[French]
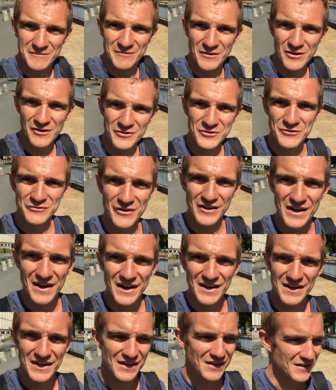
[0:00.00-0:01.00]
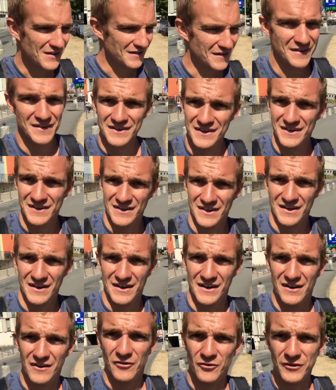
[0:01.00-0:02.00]
Bon, nous voilà à Lille.
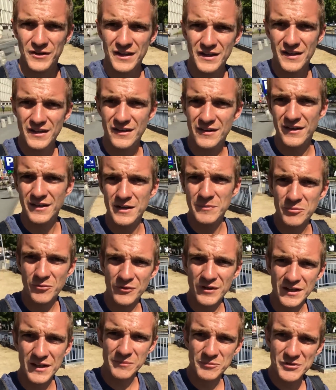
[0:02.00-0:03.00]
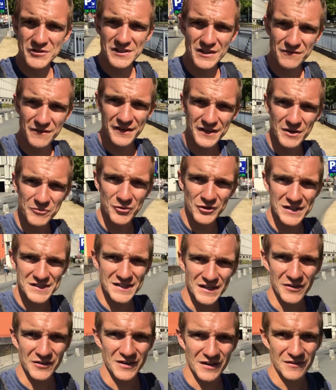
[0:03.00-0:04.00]
On, est, on a déposé le van un peu à
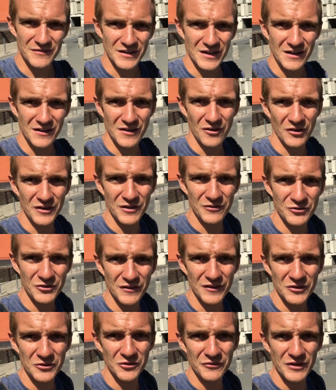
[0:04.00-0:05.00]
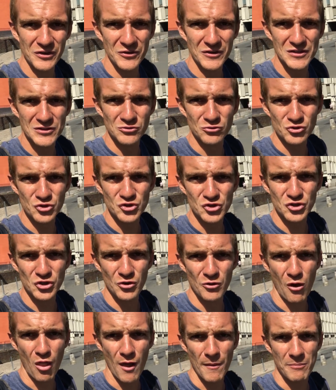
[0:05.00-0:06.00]
l'extérieur de la ville. Là, on est venu avec nos vélos qui sont juste
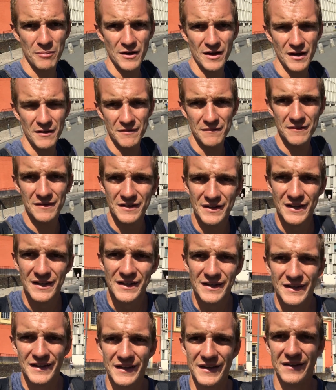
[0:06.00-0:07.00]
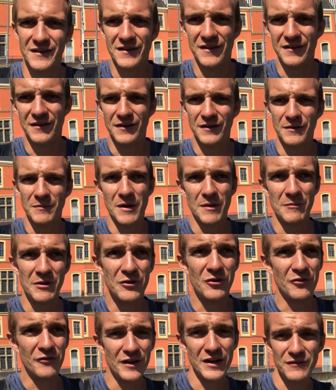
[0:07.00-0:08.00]
là. Et là,
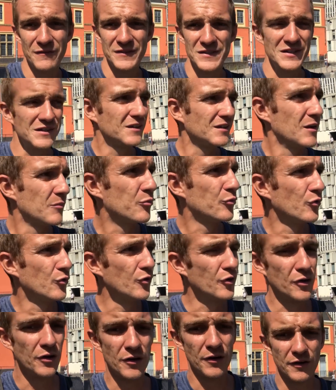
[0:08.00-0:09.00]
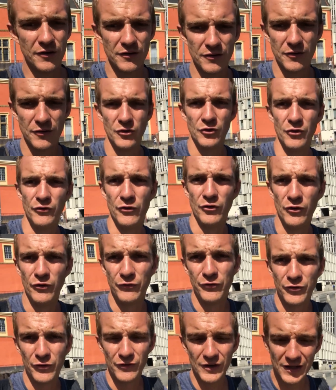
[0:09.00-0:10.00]
maintenant, on va aller visiter un peu le, le
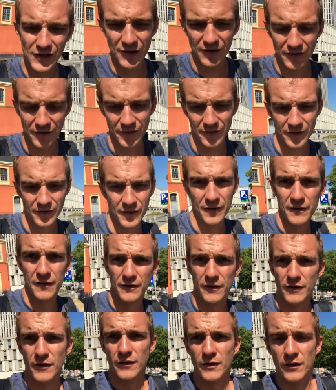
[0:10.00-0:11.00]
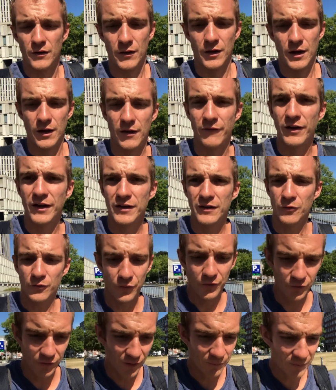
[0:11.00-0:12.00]
vieux Lille à vrai dire,
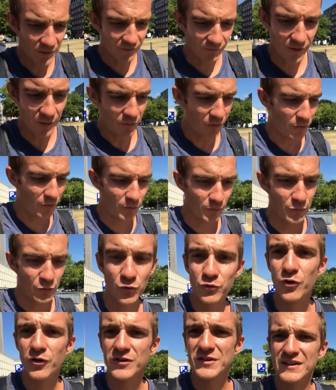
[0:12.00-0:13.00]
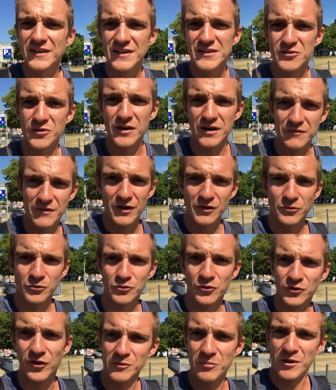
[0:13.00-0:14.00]
on ne s'est pas vraiment beaucoup renseigné sur la ville,
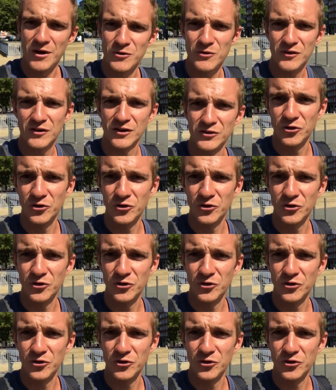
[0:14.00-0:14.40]
donc on ne sait pas à quoi